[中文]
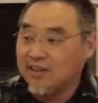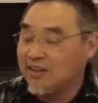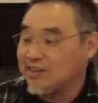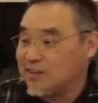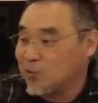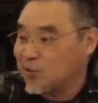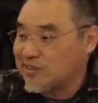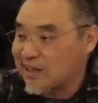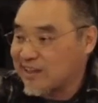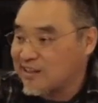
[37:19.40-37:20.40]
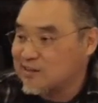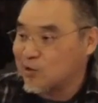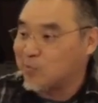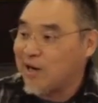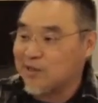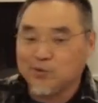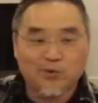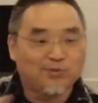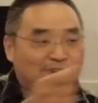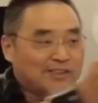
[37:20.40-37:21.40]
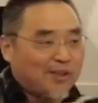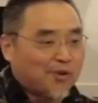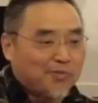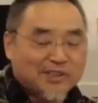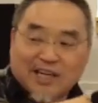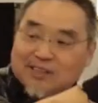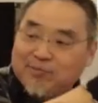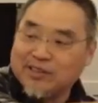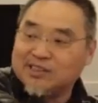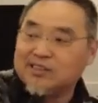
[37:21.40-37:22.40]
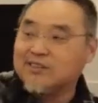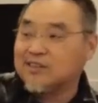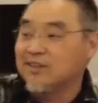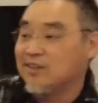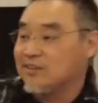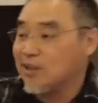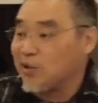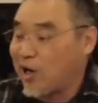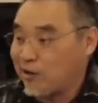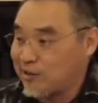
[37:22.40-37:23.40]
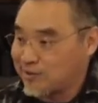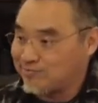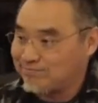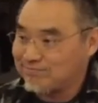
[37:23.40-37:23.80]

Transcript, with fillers: 甚至我拿他的手帕去放在我们家病人身上，他就好了。